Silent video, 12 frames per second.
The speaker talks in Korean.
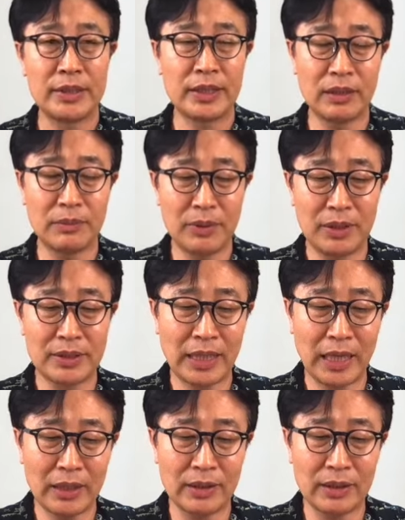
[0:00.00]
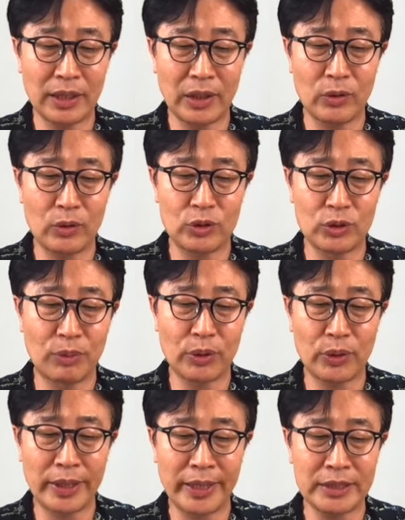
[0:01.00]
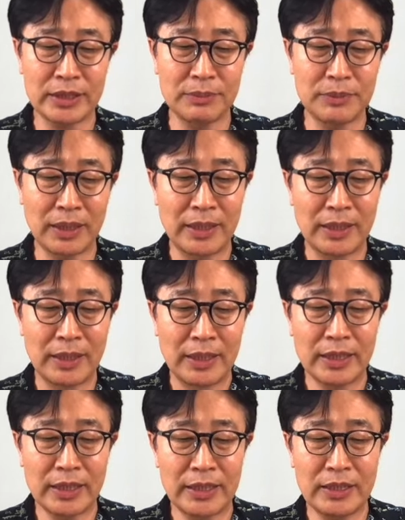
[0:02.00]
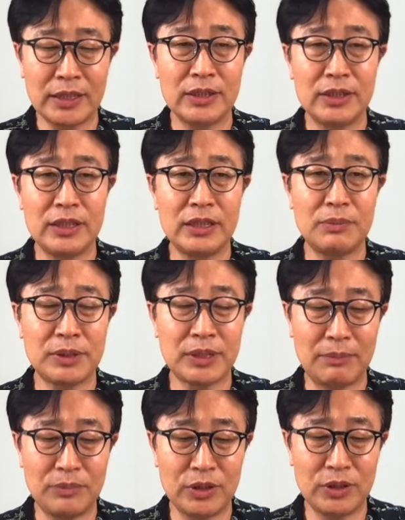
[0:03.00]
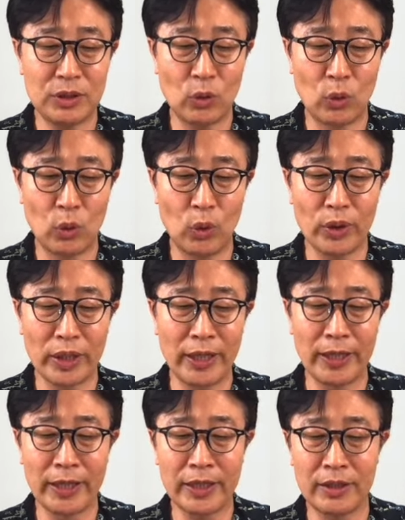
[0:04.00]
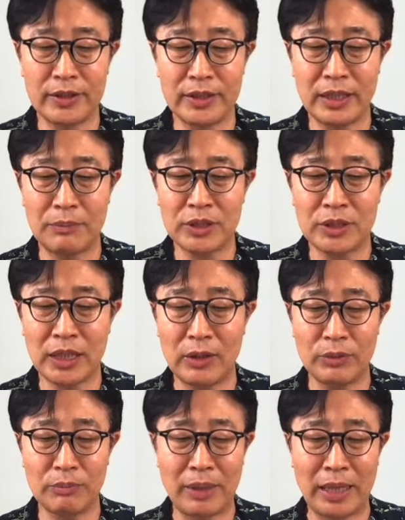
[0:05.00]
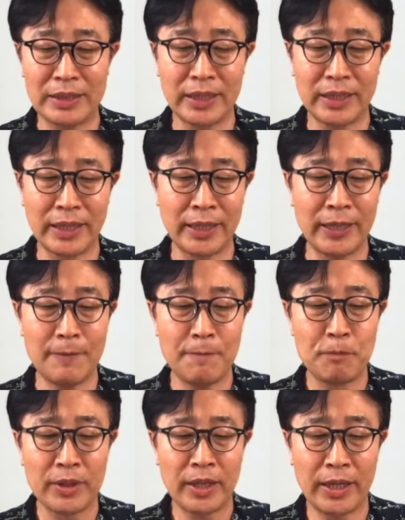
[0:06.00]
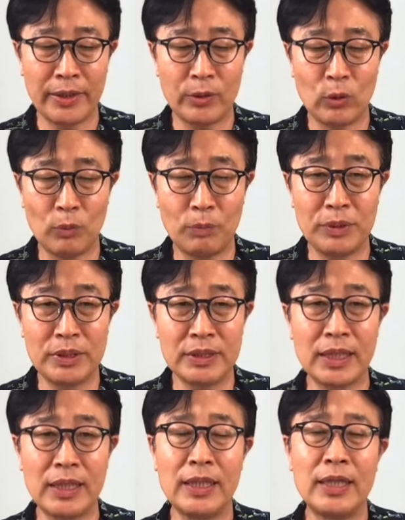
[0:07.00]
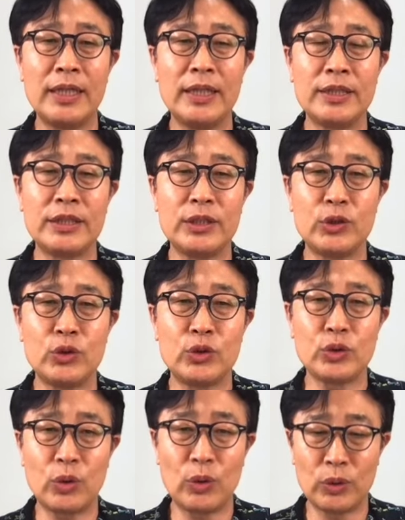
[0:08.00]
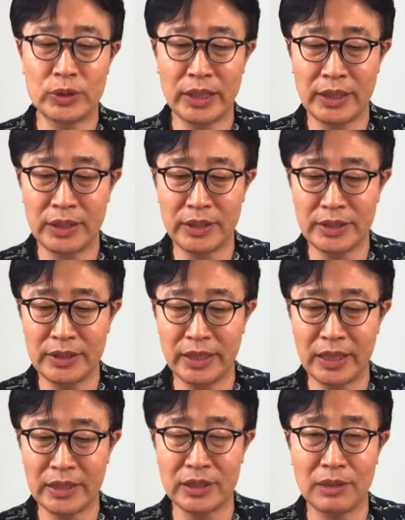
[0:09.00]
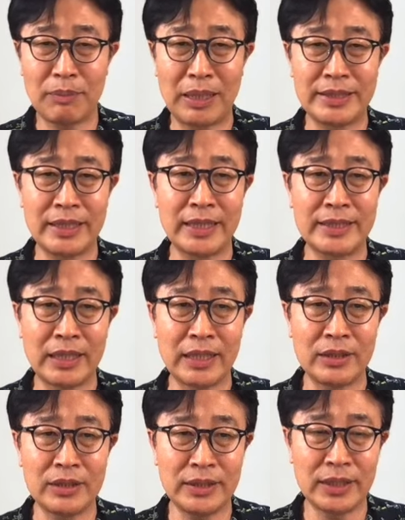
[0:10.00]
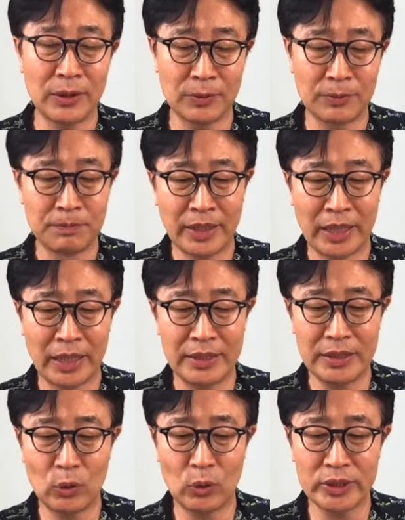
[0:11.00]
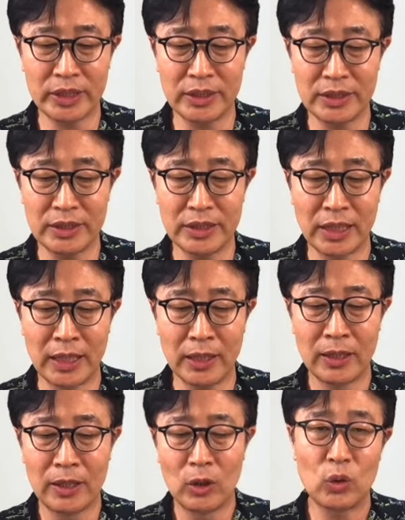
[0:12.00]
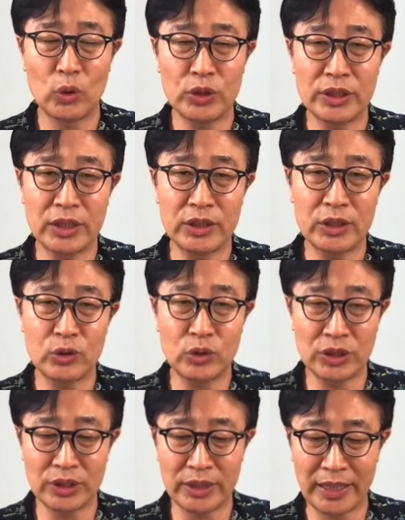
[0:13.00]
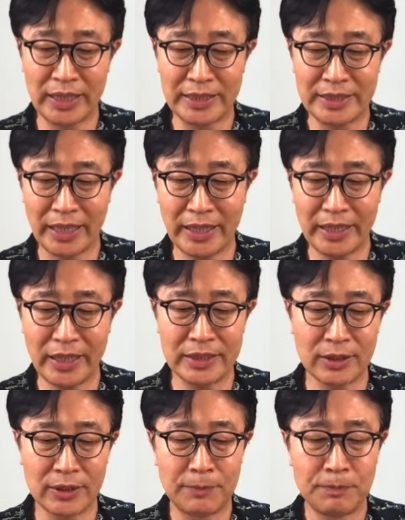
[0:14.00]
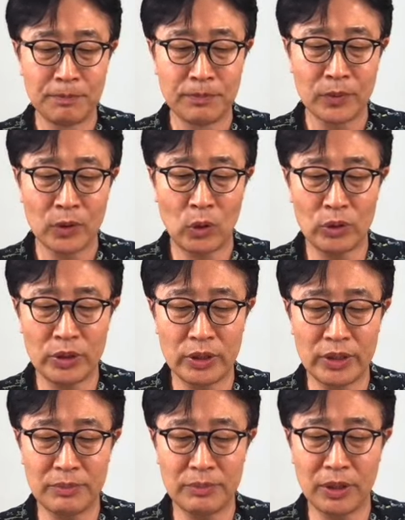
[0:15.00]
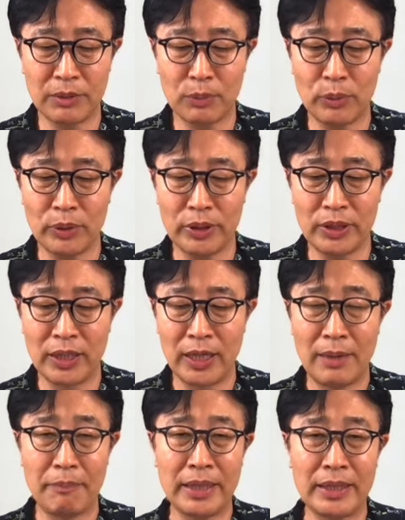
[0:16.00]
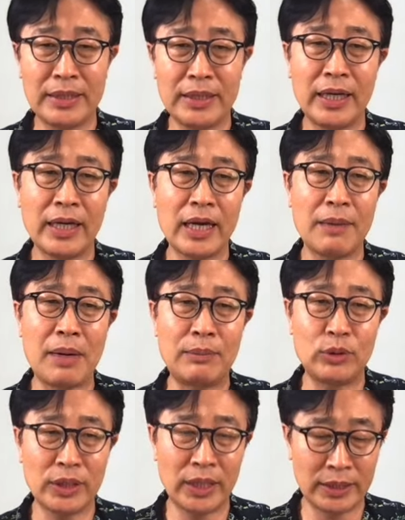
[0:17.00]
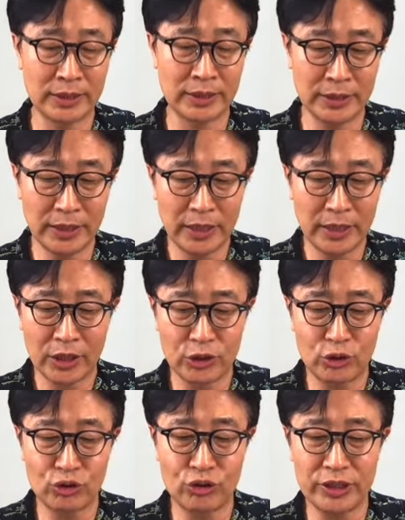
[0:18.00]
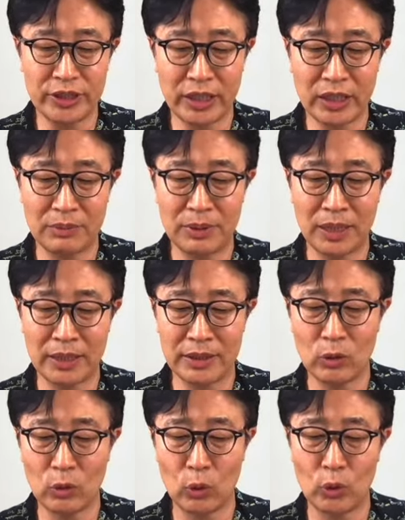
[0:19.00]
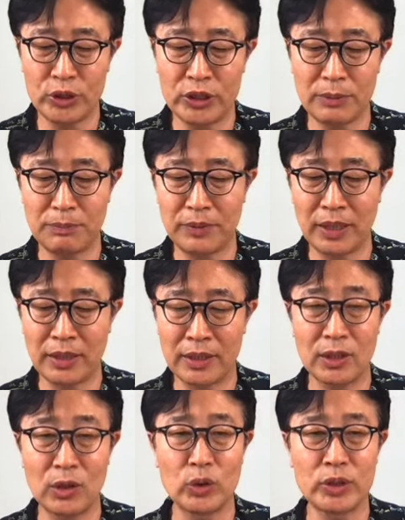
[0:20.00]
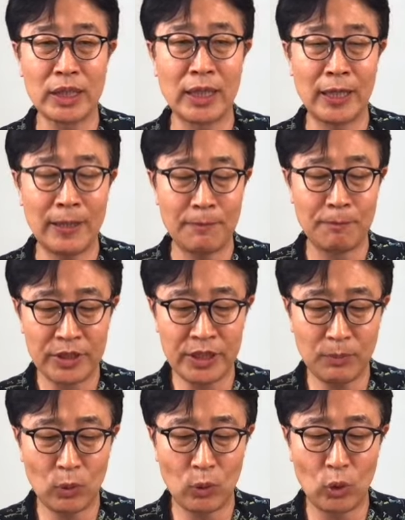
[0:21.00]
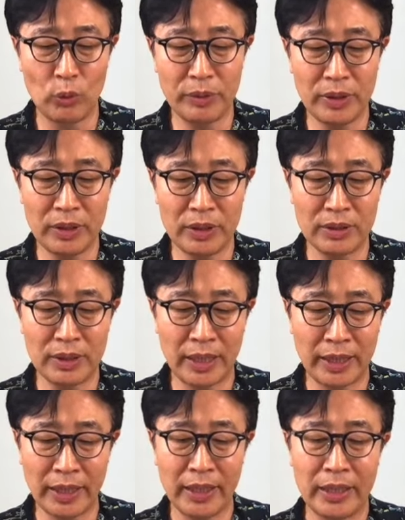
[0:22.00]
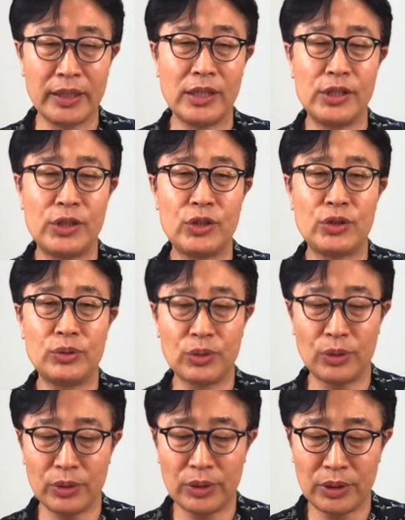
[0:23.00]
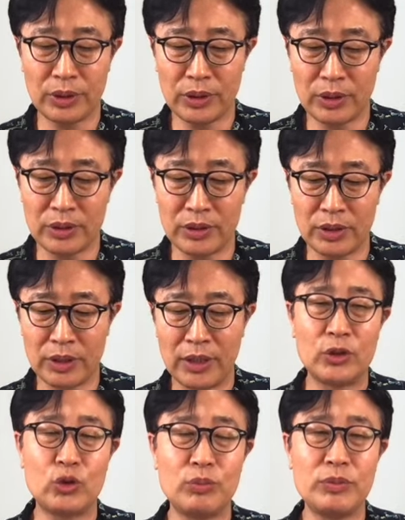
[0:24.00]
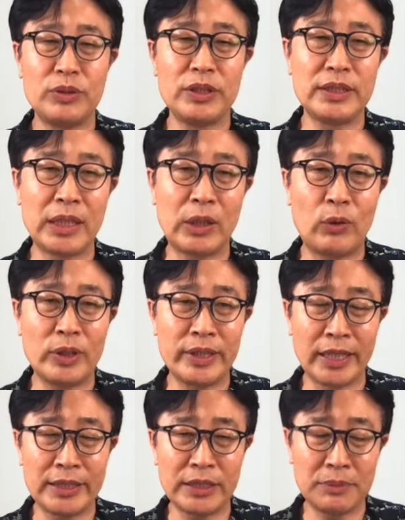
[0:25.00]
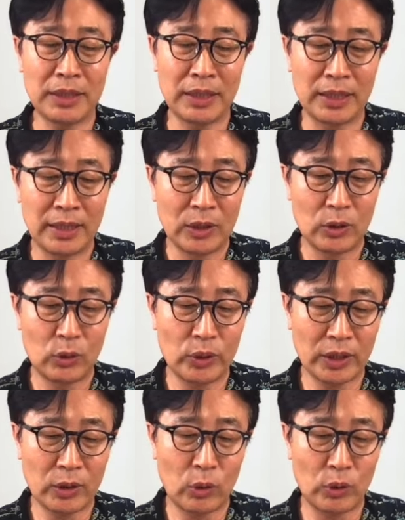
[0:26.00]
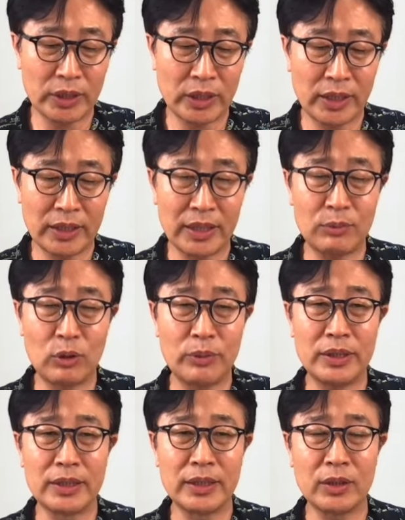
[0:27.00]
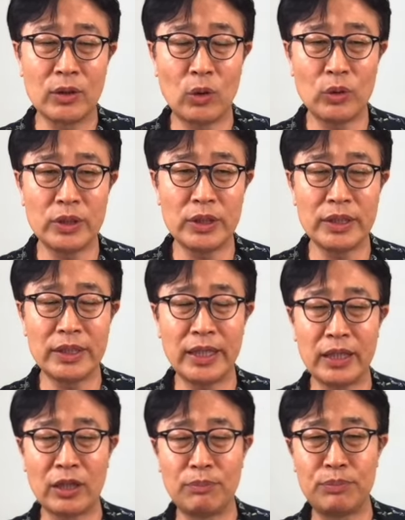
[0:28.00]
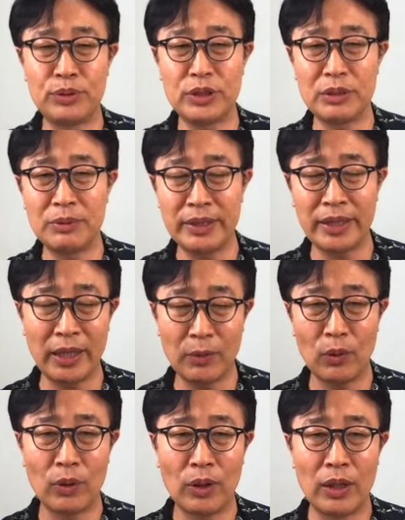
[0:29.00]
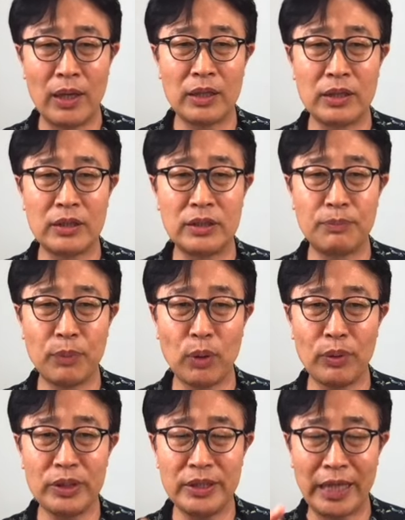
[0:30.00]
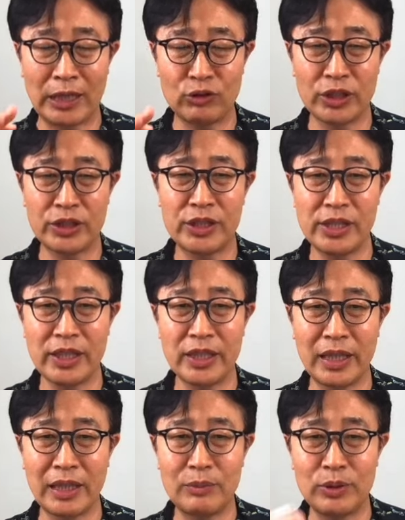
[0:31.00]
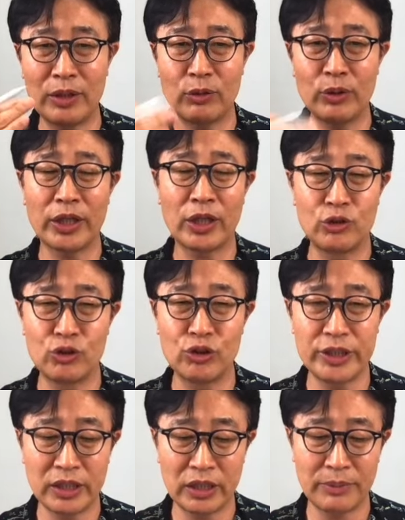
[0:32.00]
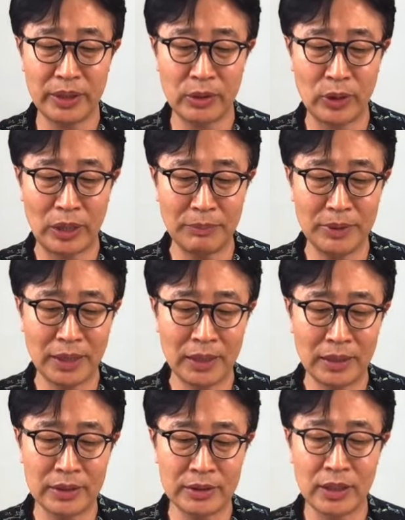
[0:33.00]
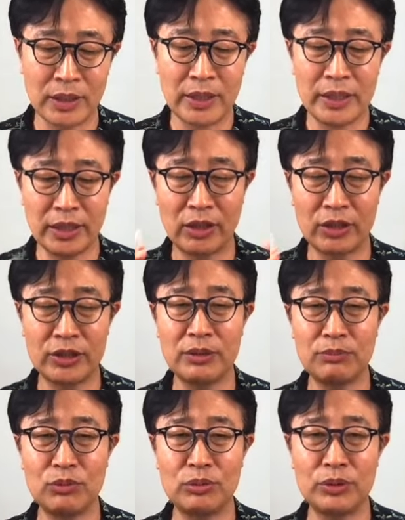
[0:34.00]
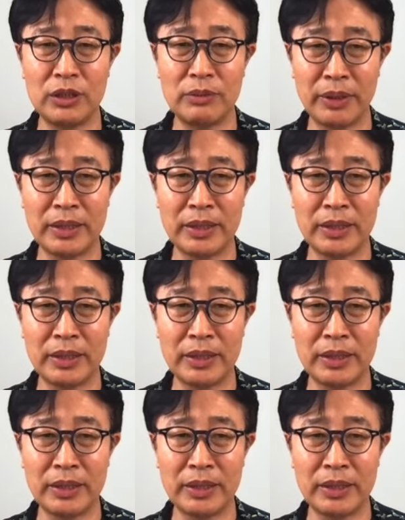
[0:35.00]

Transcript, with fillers: 자, 그러면은 사건 개요를 좀 보도록 하겠습니다. 자, 이천이십삼년 오월에 경남 창원 마산의 한 오피스텔 신축 공사 현장에서 발생한 사건인데요. 당시 공사 현장 오층에서 육층 계단 사이에서 콘크리트 벽 표면을 매끈하게 마무리하는 견출 작업을 하던 오십대 근로자가 십오 미터 아래 일층으로 떨어져 숨진 사고가 되겠습니다. 우리가 공사를 하다 보면은 콘크리트의 거푸집을 떼고 그 표면이 아주 거칠기 때문에 우리가 견출 작업이라고 합니다. 그래서 이 거친 부분을